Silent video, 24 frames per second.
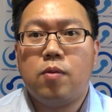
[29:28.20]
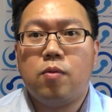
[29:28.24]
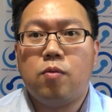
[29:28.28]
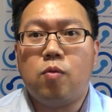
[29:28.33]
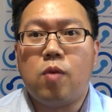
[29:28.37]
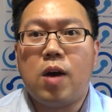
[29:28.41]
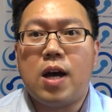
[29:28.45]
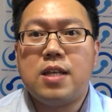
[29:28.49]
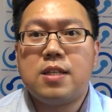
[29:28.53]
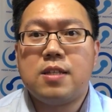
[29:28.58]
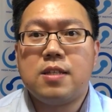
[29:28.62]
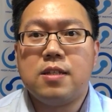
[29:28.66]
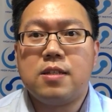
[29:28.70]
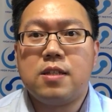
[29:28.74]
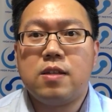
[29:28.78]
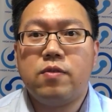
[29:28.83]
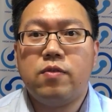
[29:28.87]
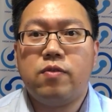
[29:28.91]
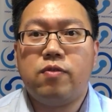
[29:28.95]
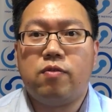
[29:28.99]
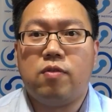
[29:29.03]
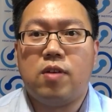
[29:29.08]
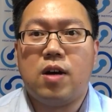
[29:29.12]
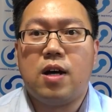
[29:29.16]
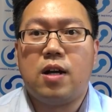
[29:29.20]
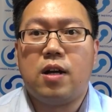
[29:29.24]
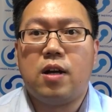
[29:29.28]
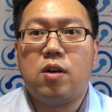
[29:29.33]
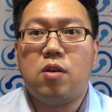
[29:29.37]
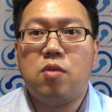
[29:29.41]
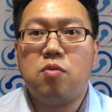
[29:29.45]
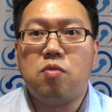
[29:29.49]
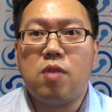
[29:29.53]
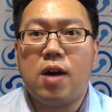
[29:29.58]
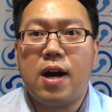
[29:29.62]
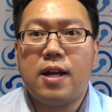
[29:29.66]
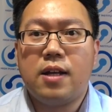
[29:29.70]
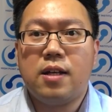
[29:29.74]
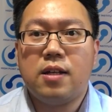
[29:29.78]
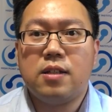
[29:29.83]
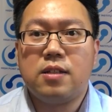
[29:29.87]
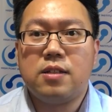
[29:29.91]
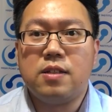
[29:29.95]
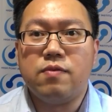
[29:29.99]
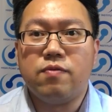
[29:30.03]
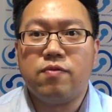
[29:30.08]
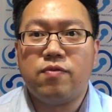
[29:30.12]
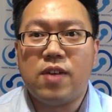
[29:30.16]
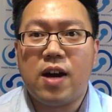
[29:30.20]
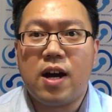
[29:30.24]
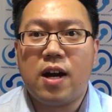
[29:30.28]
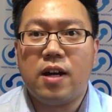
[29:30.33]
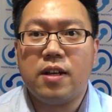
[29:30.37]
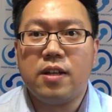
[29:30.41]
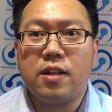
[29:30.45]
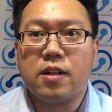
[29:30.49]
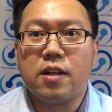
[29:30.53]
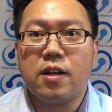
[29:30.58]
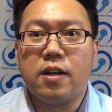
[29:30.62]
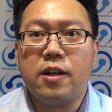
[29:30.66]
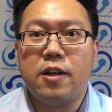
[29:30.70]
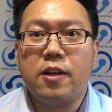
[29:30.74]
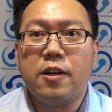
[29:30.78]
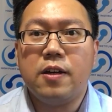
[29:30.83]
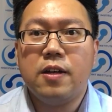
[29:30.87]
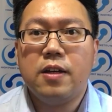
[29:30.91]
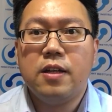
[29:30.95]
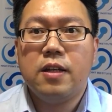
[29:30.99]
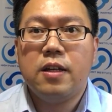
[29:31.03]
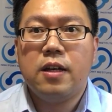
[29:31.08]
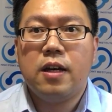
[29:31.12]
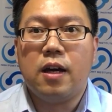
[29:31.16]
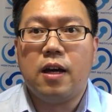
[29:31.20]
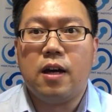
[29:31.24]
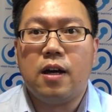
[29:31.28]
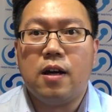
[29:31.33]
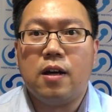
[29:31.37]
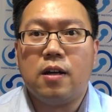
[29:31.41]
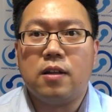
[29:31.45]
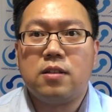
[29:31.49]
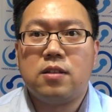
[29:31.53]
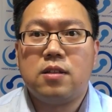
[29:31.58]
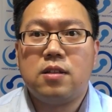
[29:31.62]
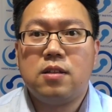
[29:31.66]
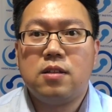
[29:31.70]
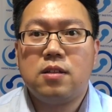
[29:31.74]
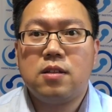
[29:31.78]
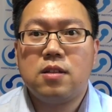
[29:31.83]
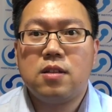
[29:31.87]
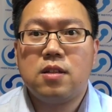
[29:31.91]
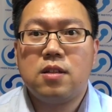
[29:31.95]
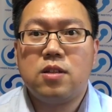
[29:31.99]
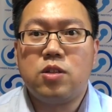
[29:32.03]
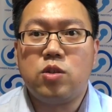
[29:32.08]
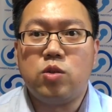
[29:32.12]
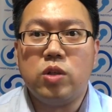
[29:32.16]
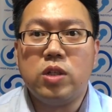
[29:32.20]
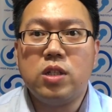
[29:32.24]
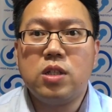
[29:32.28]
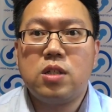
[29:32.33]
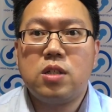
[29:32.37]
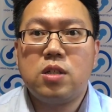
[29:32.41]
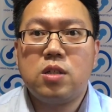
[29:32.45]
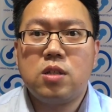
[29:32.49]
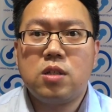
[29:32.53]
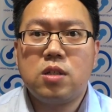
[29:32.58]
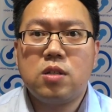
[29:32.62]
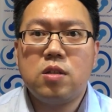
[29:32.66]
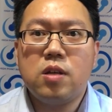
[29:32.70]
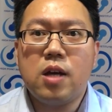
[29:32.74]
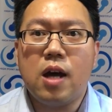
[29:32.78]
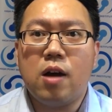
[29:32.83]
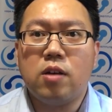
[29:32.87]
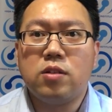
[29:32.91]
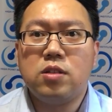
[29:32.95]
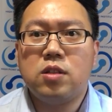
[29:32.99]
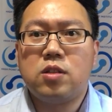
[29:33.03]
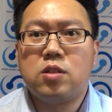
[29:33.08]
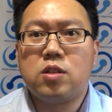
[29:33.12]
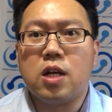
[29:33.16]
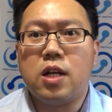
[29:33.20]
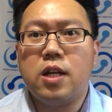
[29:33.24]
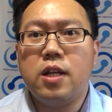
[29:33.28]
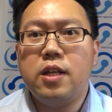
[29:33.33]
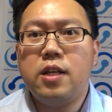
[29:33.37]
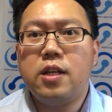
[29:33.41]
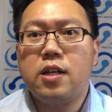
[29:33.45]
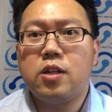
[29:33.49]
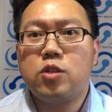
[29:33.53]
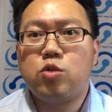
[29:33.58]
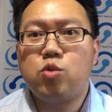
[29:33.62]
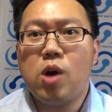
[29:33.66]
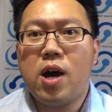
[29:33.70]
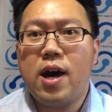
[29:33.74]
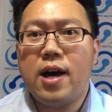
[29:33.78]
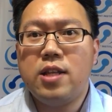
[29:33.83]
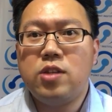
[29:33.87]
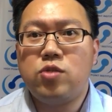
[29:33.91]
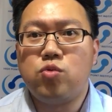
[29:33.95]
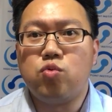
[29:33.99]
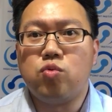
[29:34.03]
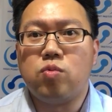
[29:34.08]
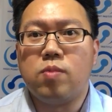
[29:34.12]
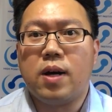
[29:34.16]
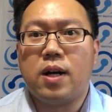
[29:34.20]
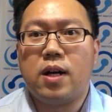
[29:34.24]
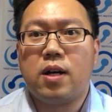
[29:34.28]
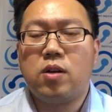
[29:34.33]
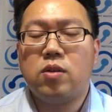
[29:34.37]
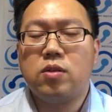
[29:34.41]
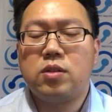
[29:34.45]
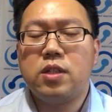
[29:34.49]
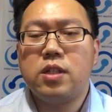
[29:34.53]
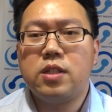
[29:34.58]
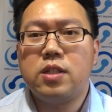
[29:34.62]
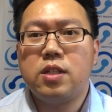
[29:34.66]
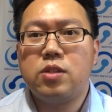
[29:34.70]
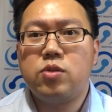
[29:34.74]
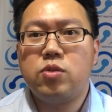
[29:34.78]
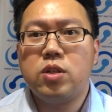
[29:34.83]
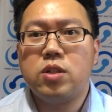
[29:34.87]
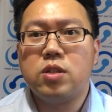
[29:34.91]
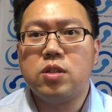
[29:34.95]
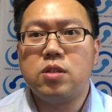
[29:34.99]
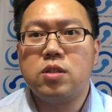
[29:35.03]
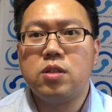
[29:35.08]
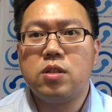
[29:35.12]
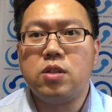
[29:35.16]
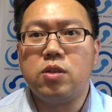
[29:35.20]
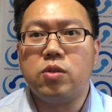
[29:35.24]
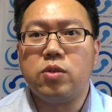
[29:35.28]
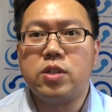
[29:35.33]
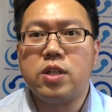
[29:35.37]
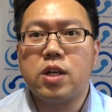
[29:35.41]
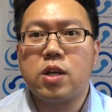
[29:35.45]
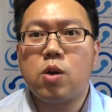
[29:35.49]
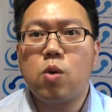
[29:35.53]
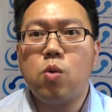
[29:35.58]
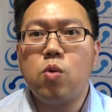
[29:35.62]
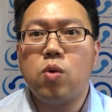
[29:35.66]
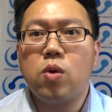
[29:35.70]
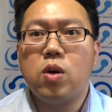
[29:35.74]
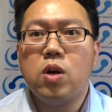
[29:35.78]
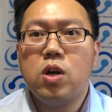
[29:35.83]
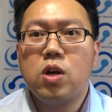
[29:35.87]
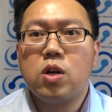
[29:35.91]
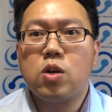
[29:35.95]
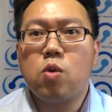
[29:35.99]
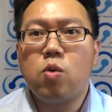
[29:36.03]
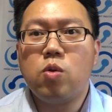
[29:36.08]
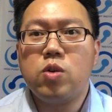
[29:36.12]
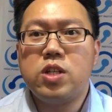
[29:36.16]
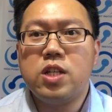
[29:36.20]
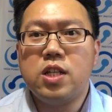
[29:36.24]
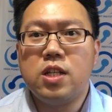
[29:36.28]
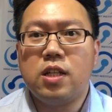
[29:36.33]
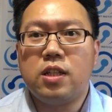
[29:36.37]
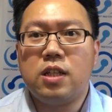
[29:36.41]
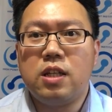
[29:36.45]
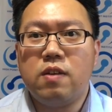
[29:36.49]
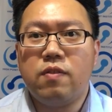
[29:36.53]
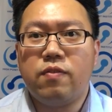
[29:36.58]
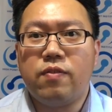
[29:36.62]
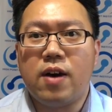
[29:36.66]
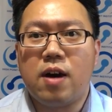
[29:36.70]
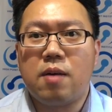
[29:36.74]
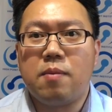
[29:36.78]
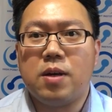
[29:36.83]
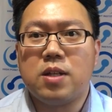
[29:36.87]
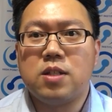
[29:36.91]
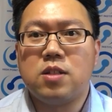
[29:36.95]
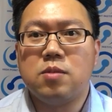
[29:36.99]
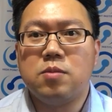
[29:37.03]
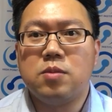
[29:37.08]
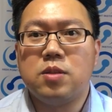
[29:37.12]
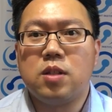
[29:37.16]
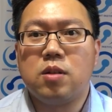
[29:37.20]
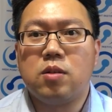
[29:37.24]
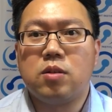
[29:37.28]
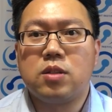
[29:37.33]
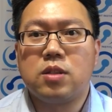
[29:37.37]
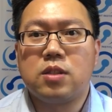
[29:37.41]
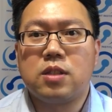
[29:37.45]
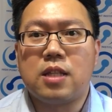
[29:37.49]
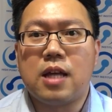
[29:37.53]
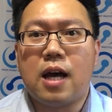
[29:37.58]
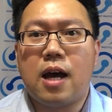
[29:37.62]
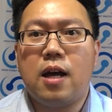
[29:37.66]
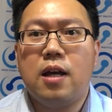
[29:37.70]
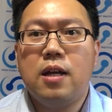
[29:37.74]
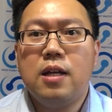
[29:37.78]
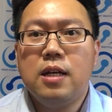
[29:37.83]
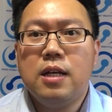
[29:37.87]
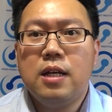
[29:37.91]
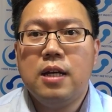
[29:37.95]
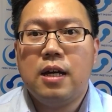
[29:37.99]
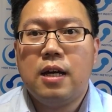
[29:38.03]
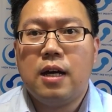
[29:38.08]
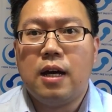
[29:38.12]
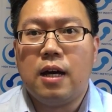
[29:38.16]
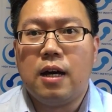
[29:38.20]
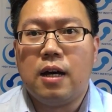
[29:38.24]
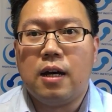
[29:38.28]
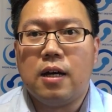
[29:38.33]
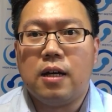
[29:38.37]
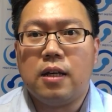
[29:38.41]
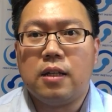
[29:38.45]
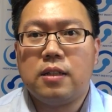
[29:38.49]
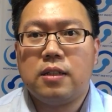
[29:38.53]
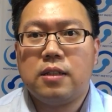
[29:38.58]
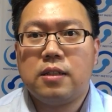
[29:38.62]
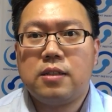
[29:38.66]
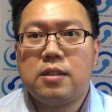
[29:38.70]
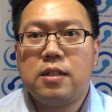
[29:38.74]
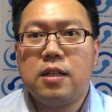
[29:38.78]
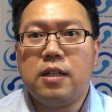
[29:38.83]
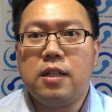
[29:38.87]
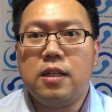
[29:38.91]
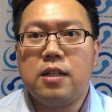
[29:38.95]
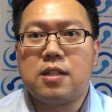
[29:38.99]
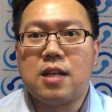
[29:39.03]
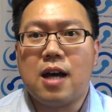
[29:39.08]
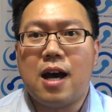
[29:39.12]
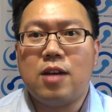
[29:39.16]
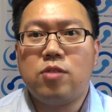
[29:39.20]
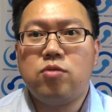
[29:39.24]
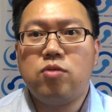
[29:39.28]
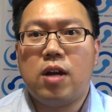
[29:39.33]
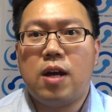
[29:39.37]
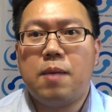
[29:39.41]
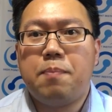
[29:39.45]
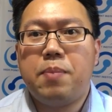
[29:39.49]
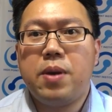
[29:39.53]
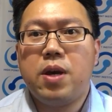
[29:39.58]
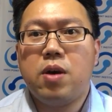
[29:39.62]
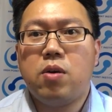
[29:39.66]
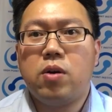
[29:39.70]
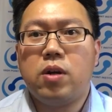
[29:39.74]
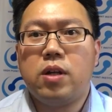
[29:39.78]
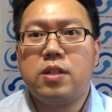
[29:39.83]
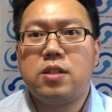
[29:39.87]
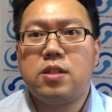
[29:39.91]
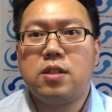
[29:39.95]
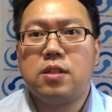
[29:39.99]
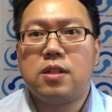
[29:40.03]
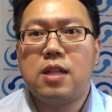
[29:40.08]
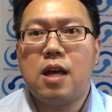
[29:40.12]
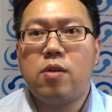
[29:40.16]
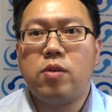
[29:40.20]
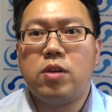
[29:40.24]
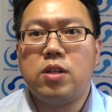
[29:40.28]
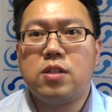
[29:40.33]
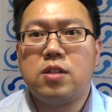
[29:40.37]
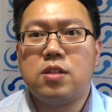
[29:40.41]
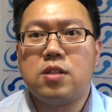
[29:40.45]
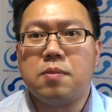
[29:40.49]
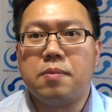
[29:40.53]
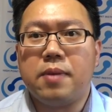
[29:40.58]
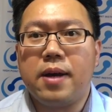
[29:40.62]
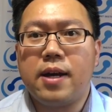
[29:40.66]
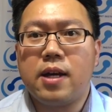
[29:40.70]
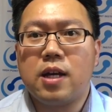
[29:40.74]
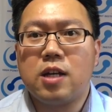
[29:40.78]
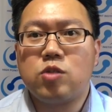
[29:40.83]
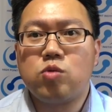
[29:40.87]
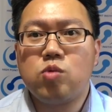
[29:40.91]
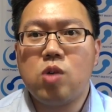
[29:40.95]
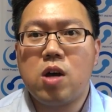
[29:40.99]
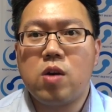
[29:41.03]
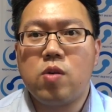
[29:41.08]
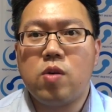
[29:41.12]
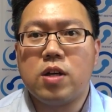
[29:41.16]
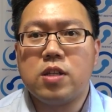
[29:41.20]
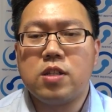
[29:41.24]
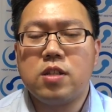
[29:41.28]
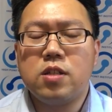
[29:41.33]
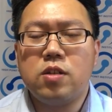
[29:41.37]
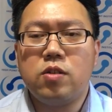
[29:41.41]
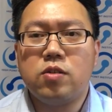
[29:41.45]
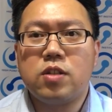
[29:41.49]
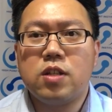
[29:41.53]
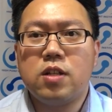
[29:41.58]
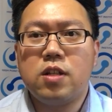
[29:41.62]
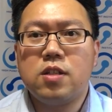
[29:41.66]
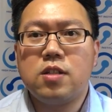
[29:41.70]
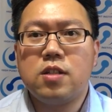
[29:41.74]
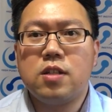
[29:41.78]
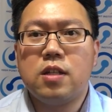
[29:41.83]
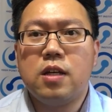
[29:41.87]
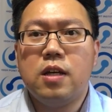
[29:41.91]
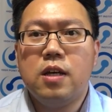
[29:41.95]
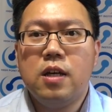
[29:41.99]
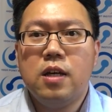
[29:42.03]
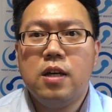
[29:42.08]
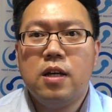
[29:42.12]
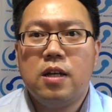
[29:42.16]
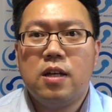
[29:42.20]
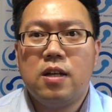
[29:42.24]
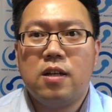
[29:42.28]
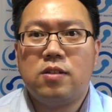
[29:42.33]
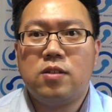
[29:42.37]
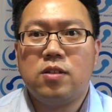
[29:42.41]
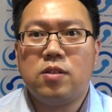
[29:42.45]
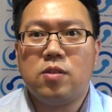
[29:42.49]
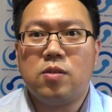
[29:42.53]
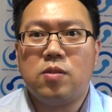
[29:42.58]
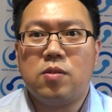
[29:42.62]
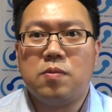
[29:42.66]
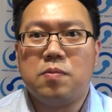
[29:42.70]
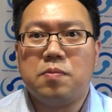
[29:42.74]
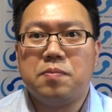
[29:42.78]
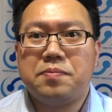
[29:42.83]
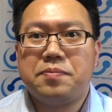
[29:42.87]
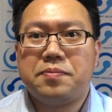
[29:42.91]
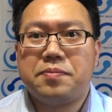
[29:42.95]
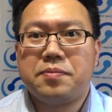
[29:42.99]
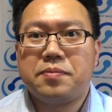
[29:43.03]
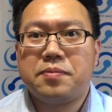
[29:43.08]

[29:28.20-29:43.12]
武汉市政府啊，然后武汉的警方啊，也可以呃，寻最好是成立一个专案组吧。然后这些确实是有些共共性的地方嘛，是不是？答。呃，彻底查出来背后的是到底是什么样一个状况？是有真的是这种